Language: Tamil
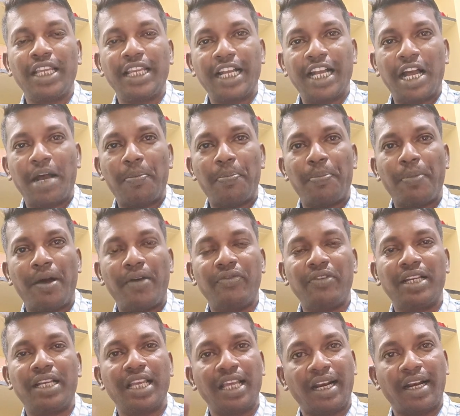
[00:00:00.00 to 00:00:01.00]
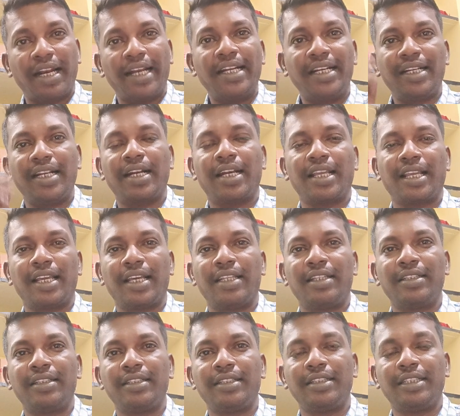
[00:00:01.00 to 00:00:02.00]
எங்கள் அப்பாவுக்கே ரைட்
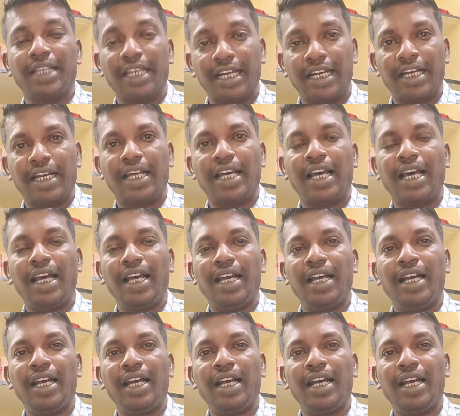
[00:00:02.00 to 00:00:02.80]
கிடையாது ஏன்னா